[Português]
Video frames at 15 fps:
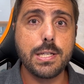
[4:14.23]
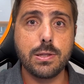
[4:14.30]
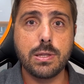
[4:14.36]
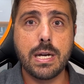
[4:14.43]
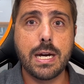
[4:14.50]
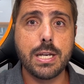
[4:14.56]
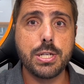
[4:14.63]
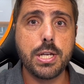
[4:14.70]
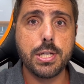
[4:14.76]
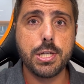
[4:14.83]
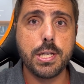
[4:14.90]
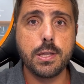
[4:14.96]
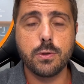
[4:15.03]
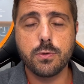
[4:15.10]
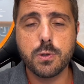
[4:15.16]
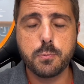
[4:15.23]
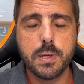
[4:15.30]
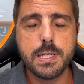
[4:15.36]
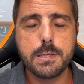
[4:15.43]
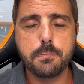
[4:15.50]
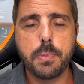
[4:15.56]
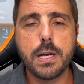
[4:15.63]
da Argentina nos
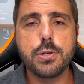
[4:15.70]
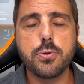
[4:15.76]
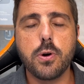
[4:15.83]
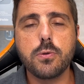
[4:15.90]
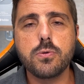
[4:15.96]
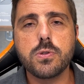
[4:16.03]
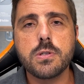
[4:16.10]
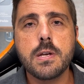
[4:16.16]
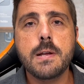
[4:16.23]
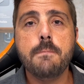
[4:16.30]
principais jogos,